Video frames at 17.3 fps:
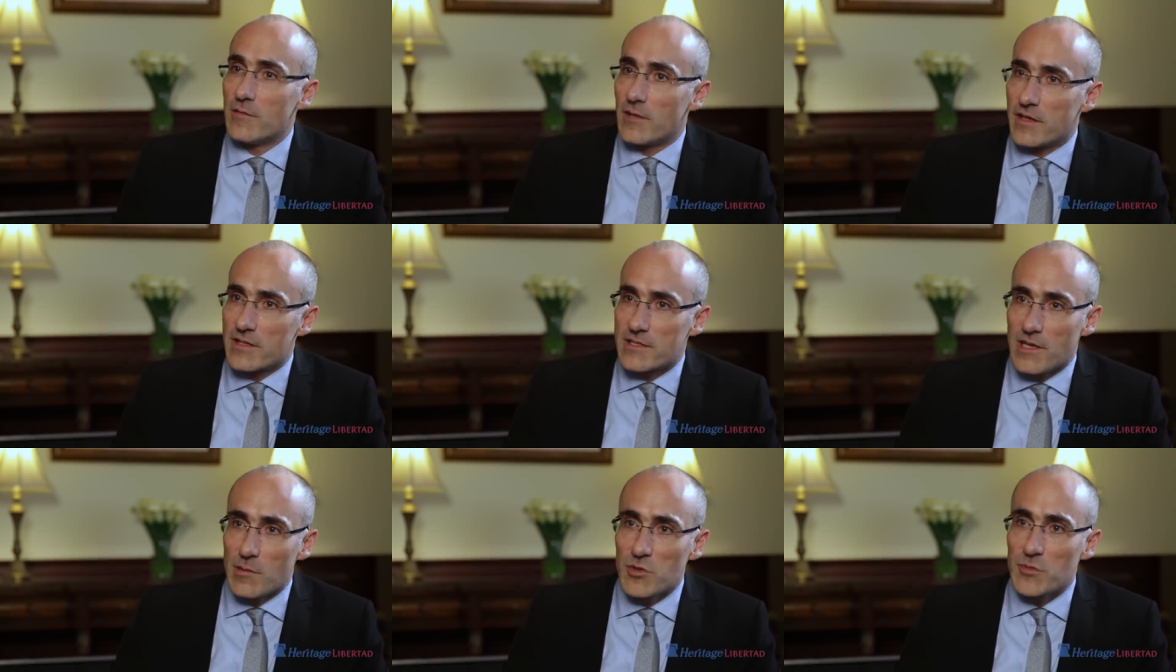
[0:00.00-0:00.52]

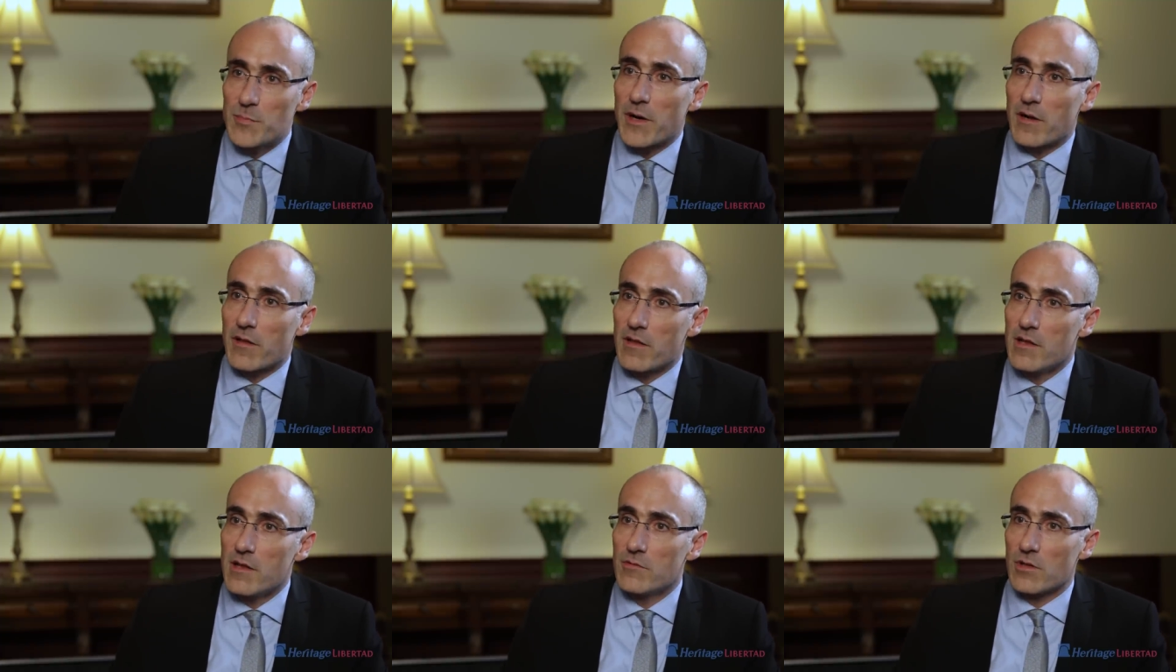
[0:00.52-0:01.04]
estamos
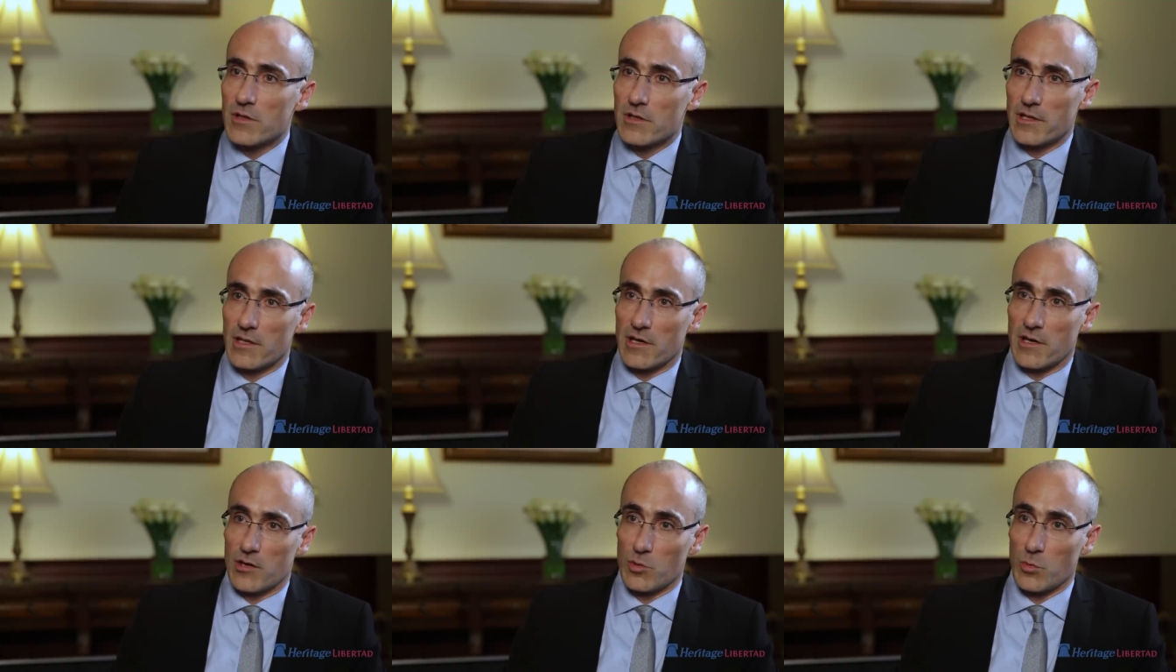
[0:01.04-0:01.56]
perdiendo
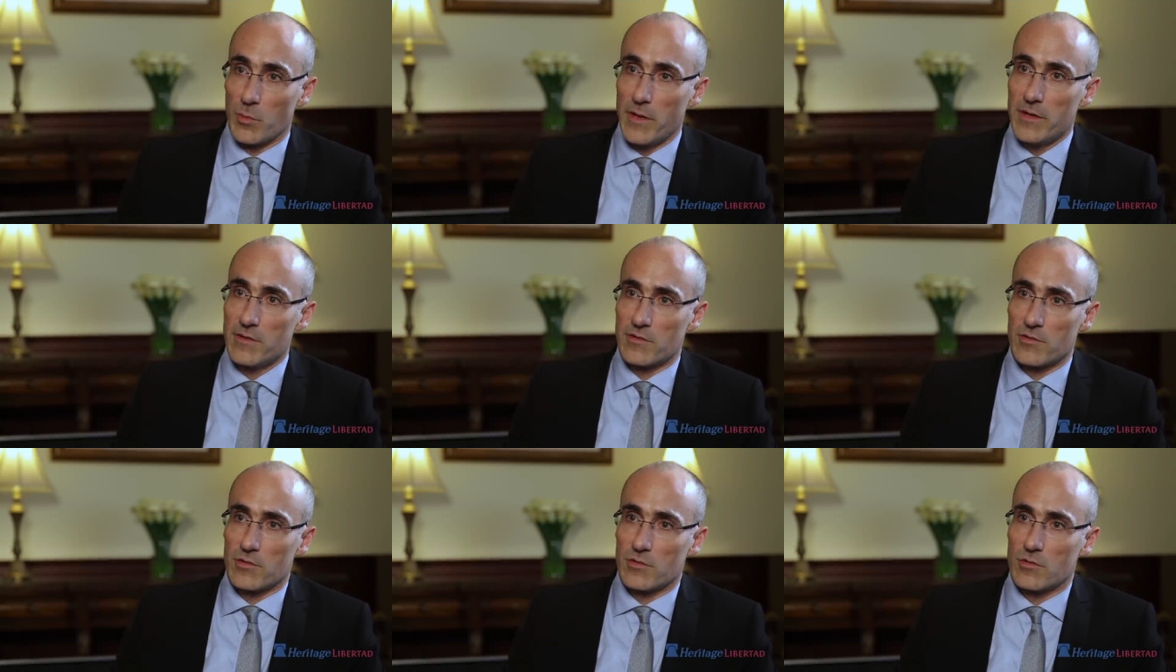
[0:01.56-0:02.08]
el
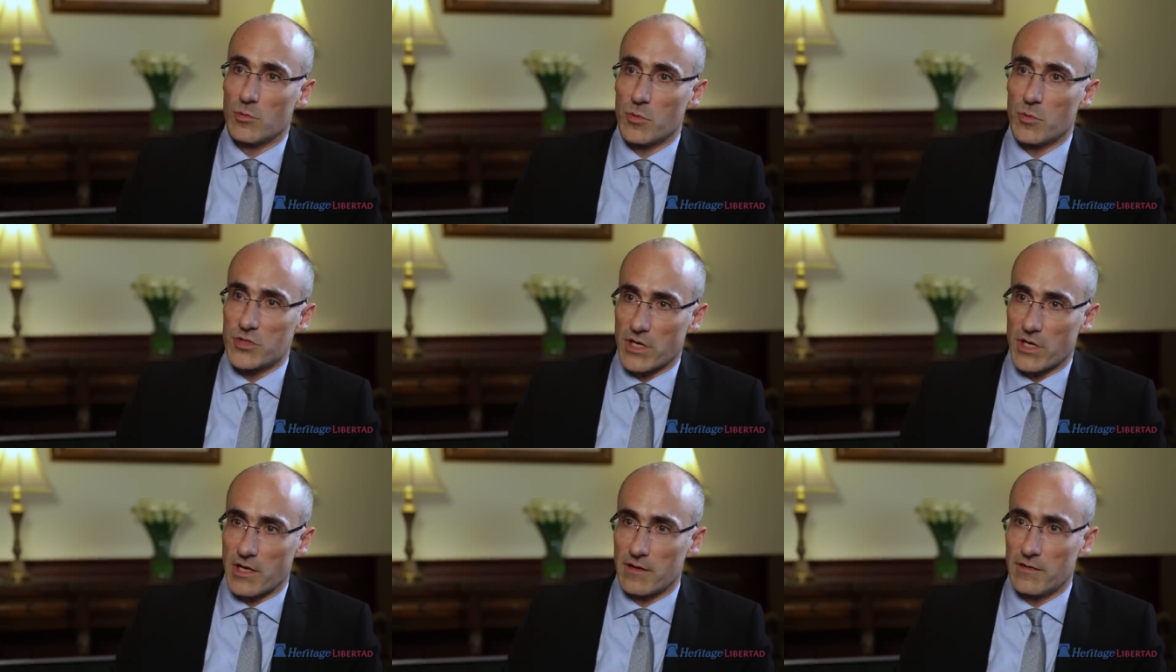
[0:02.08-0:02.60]
argumento con
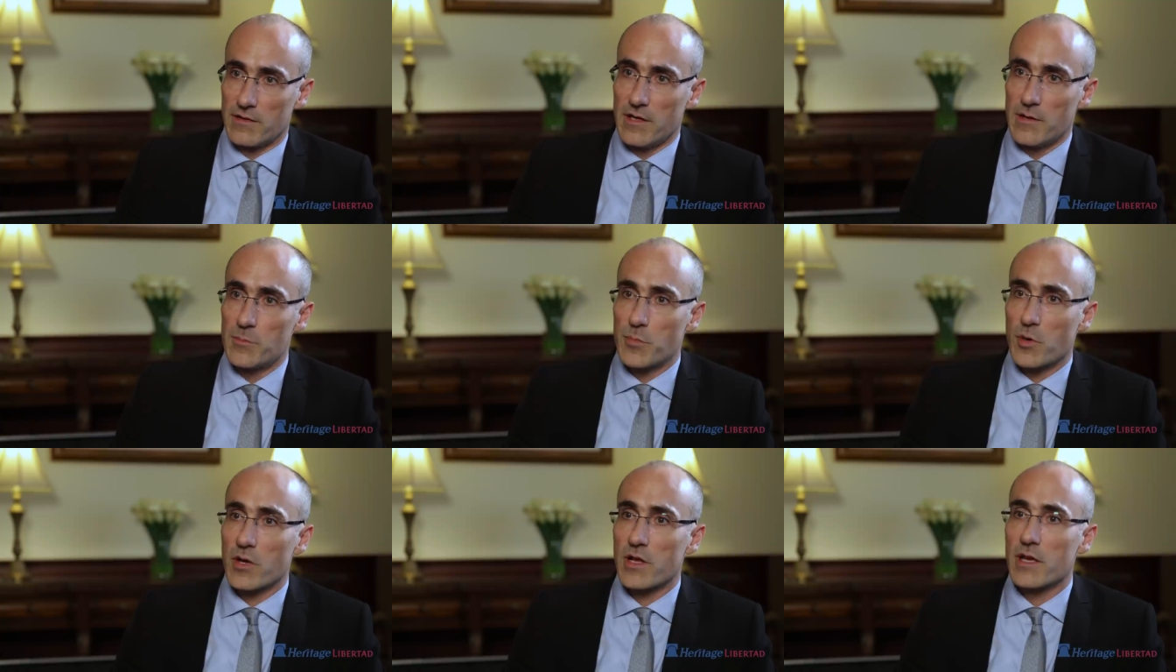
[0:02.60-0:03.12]
mucha gente
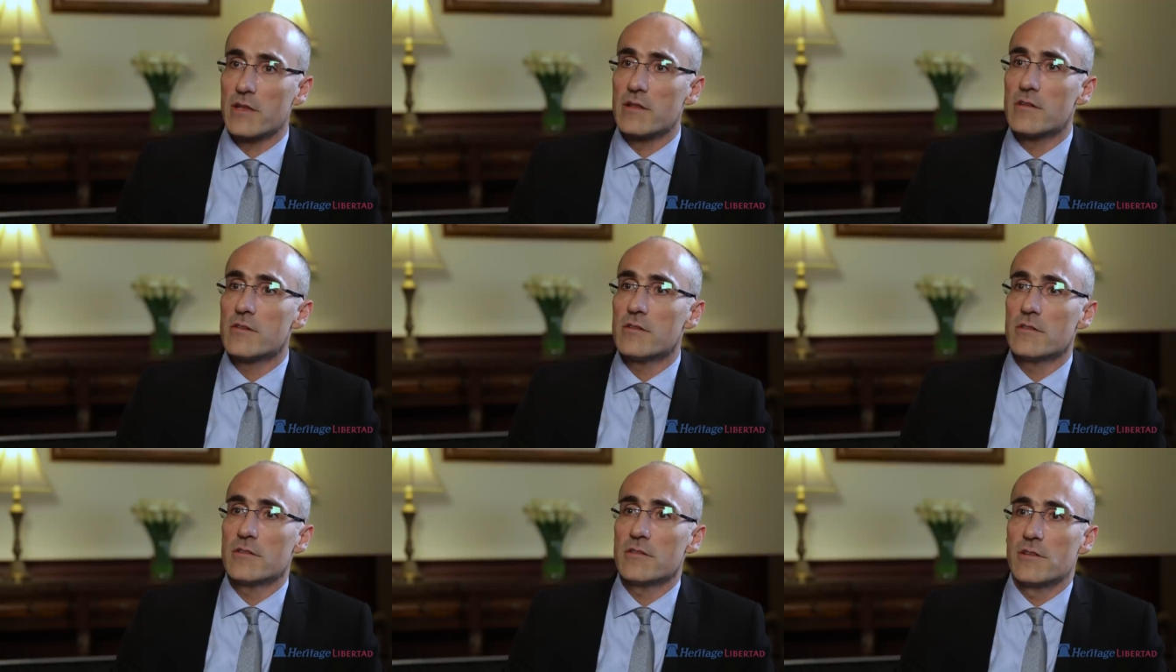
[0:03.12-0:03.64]
porque
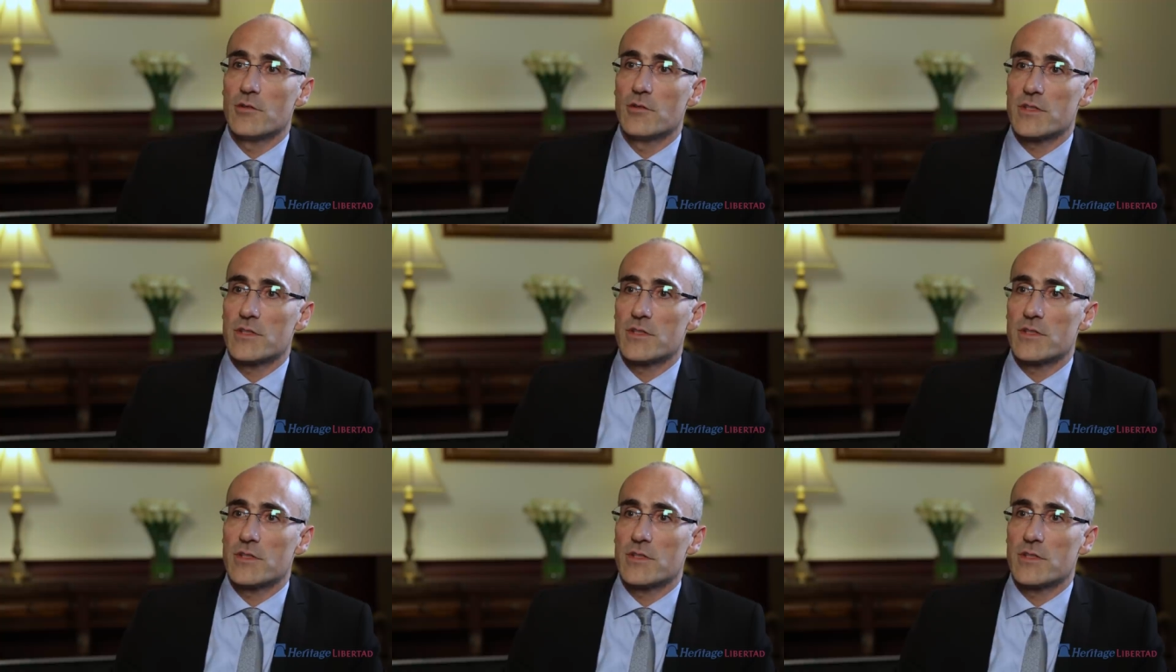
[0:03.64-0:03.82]
no,